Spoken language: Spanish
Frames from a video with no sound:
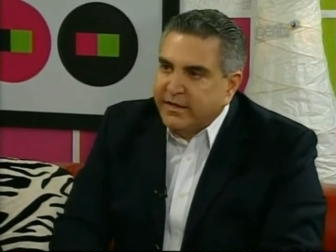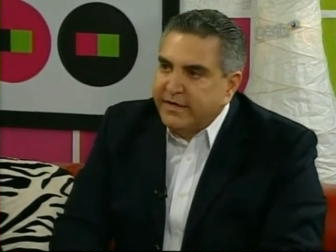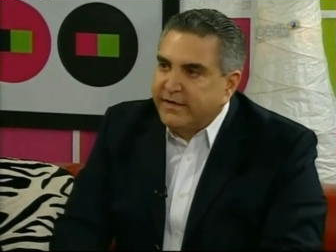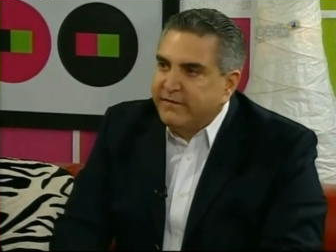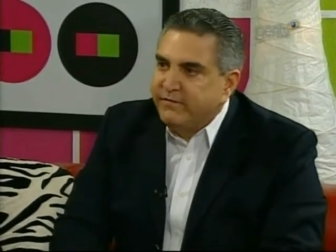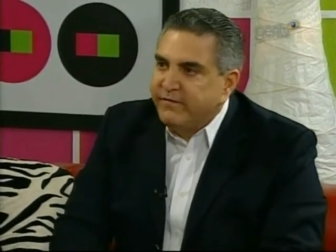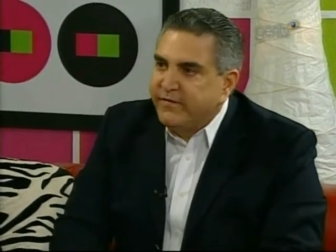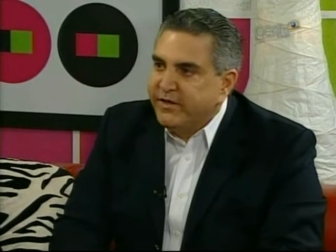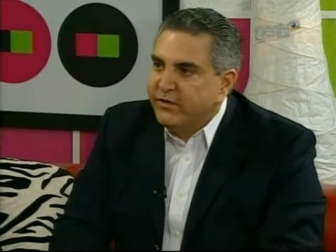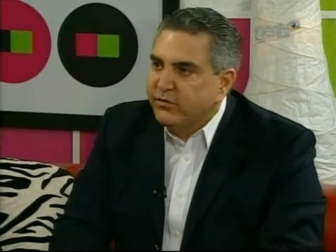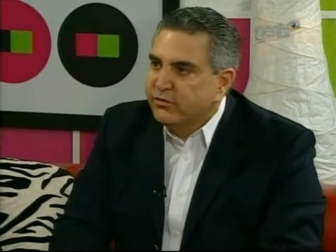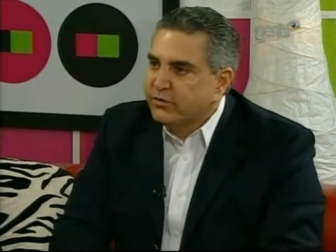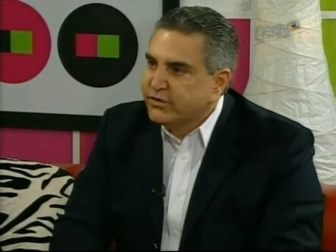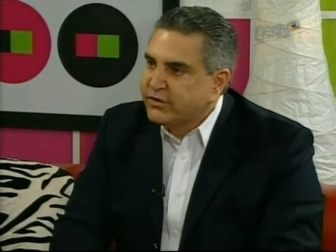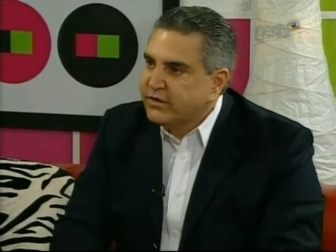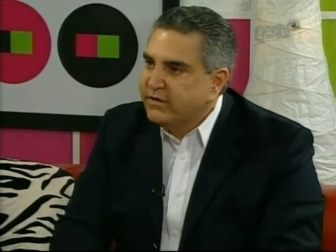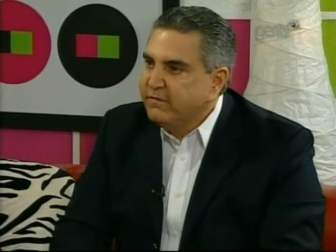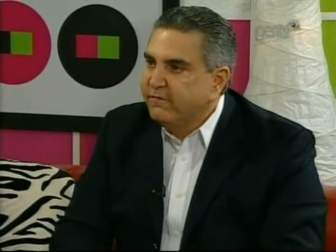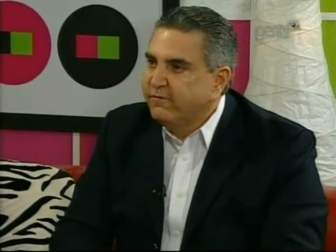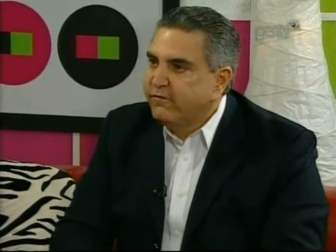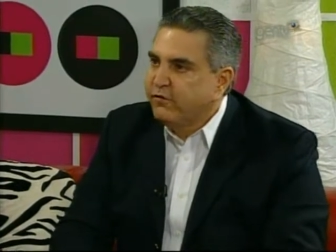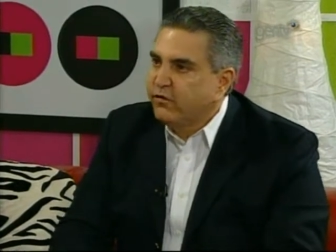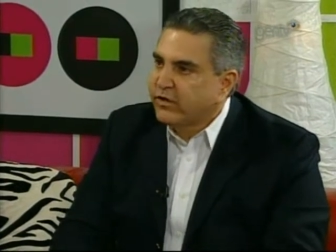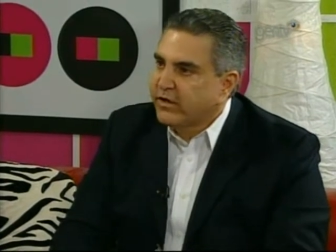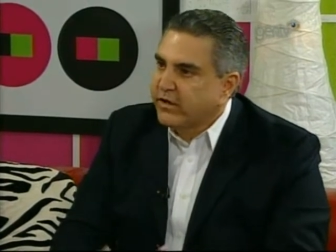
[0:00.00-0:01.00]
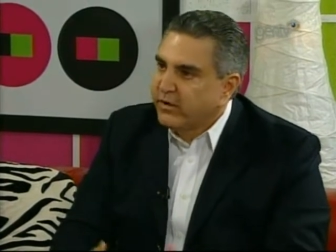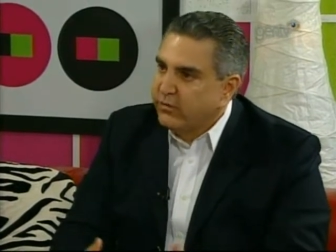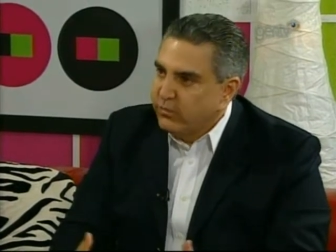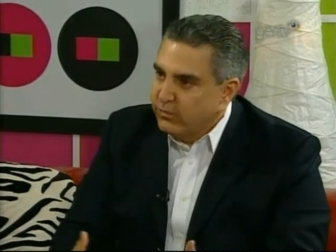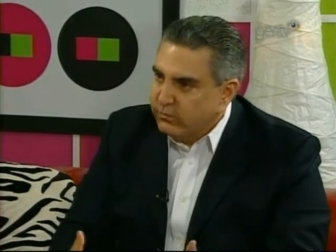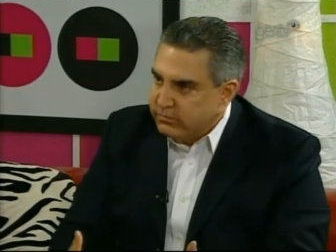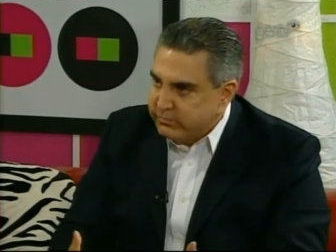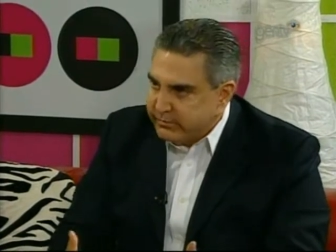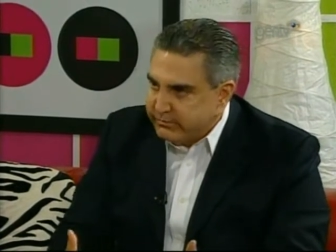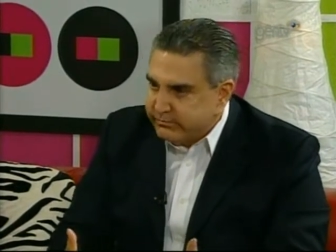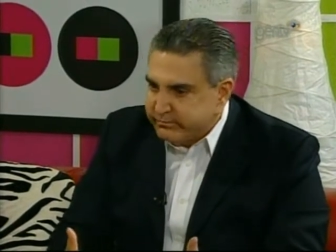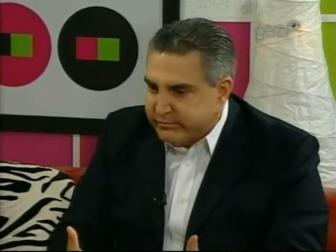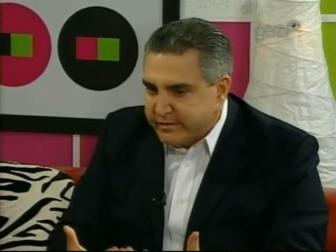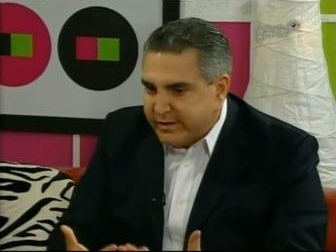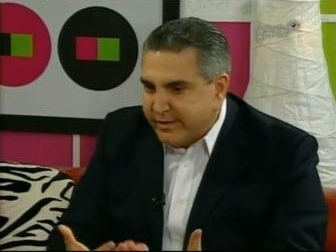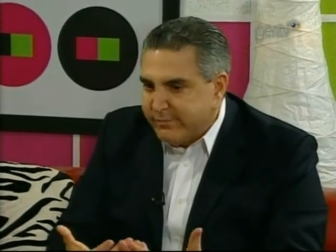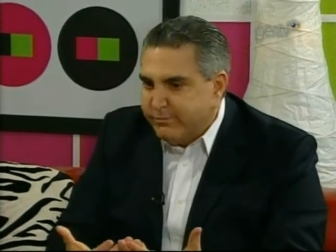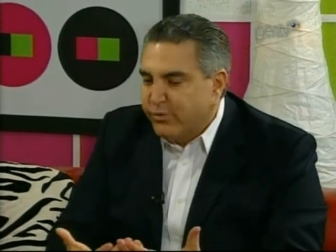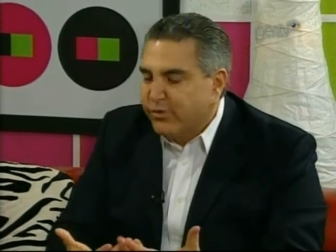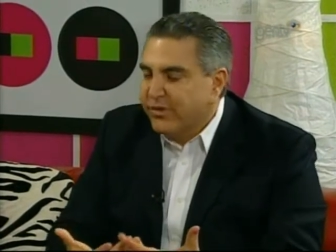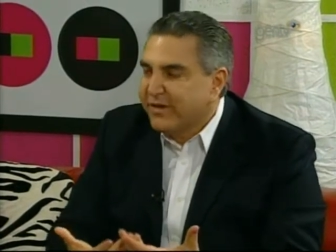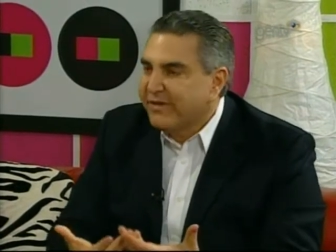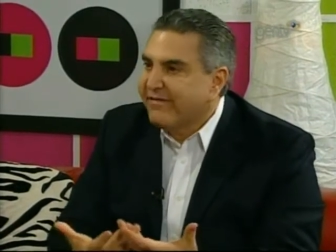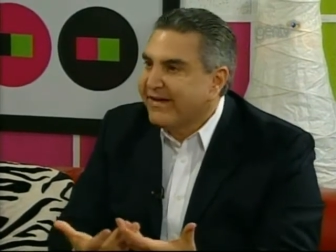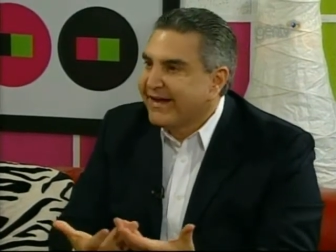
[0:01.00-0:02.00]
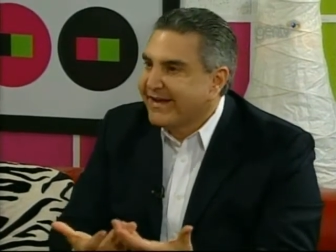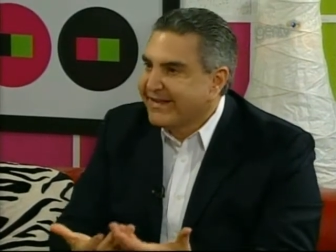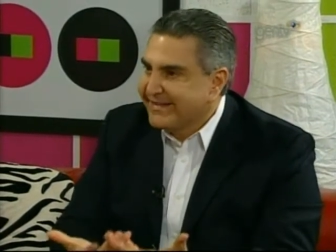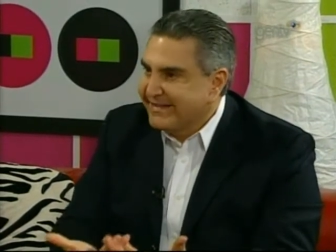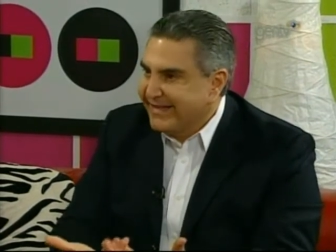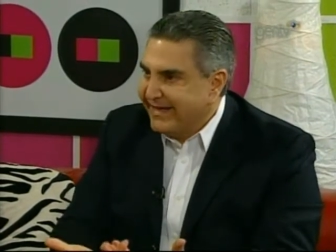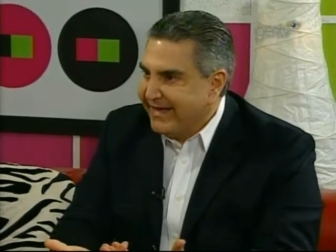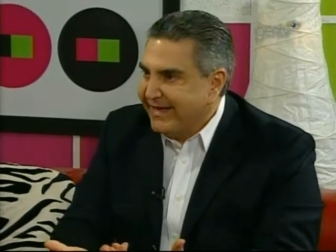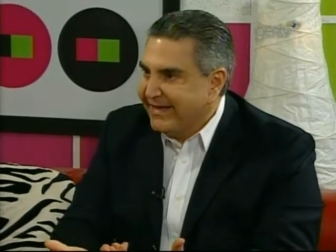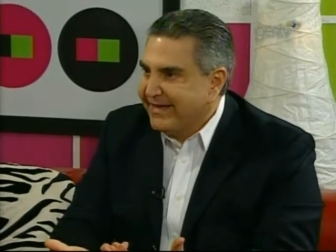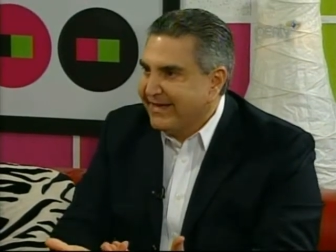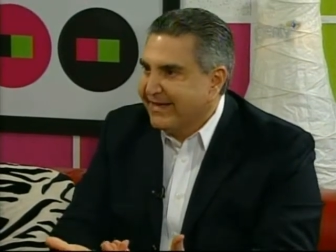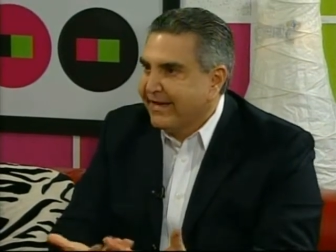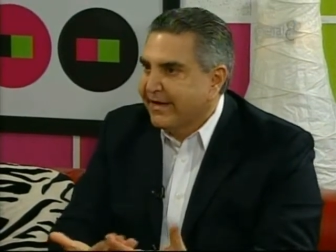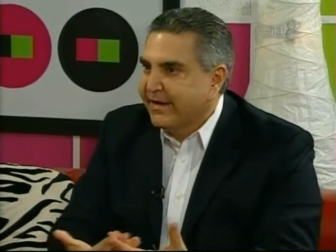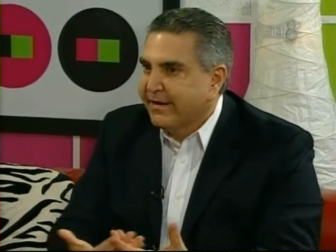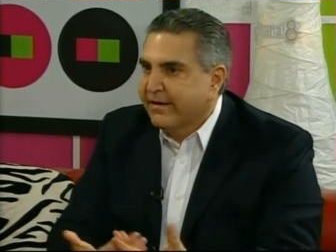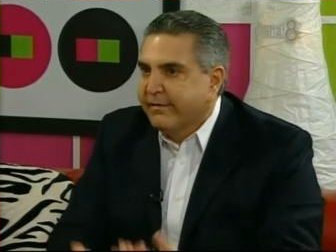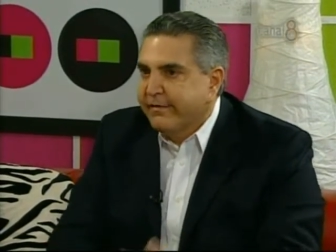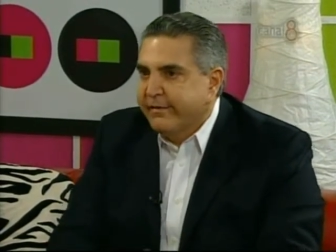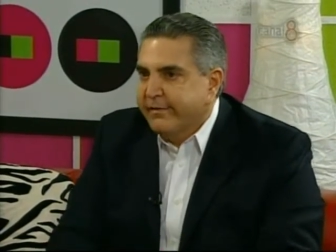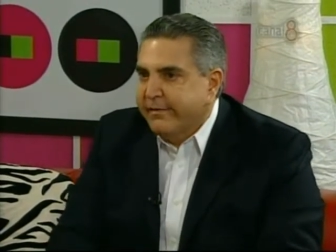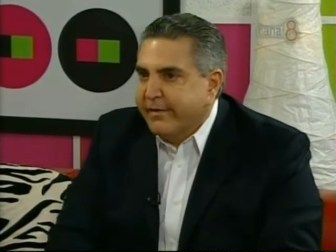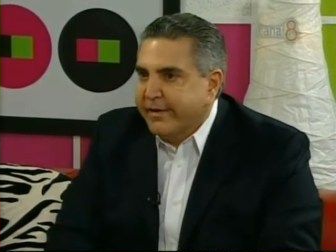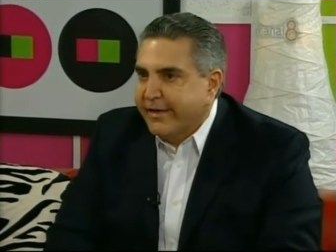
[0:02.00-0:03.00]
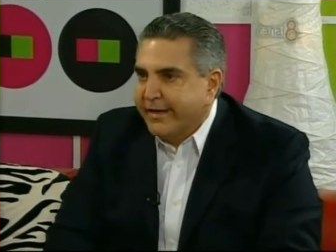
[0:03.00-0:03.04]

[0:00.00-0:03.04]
y Biosinfo, que es un tipo de bacteria